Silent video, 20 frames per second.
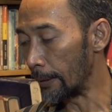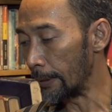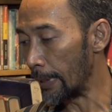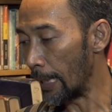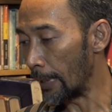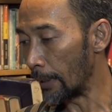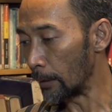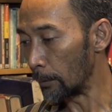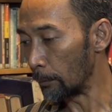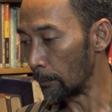
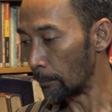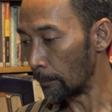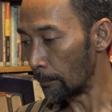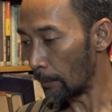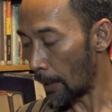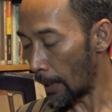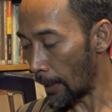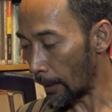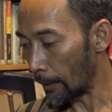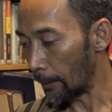yang
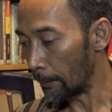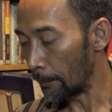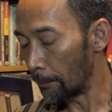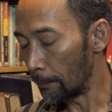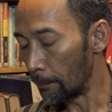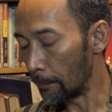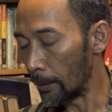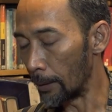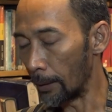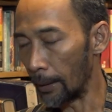
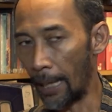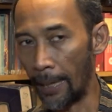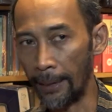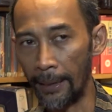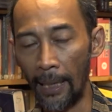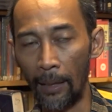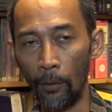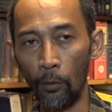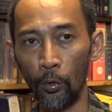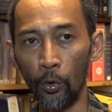
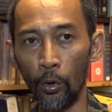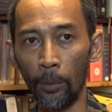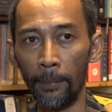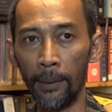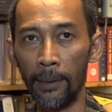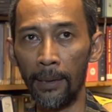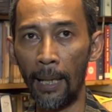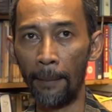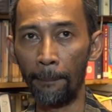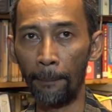layak untuk
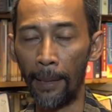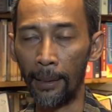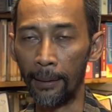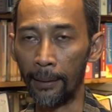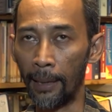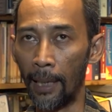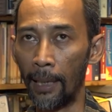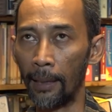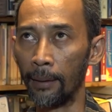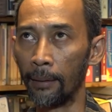
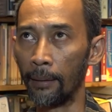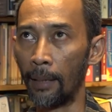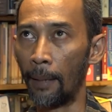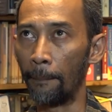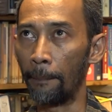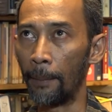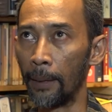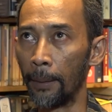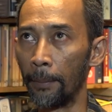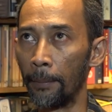mendapatkan
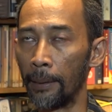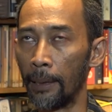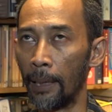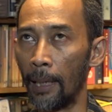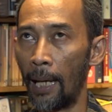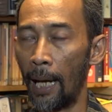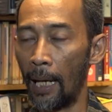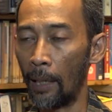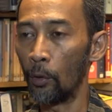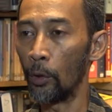apa namanya
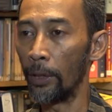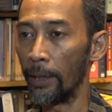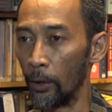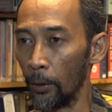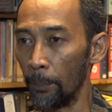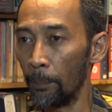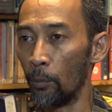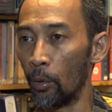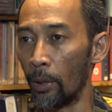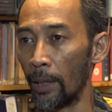hak
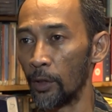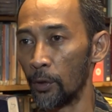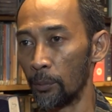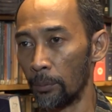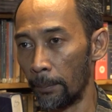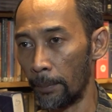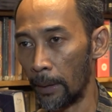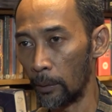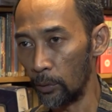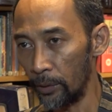hidup bukan
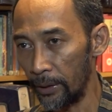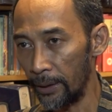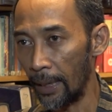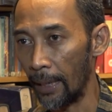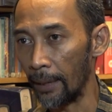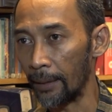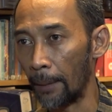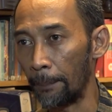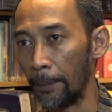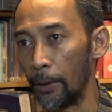cuma
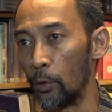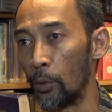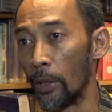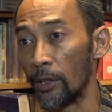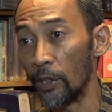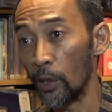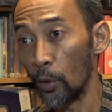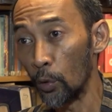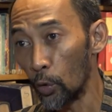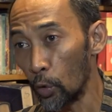manusia tapi juga
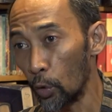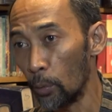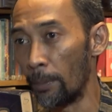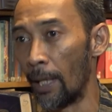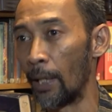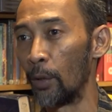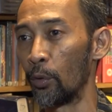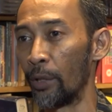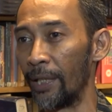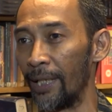seluruh
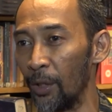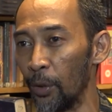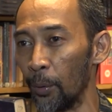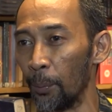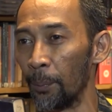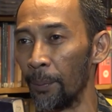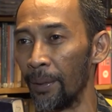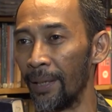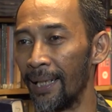makhluk hidup.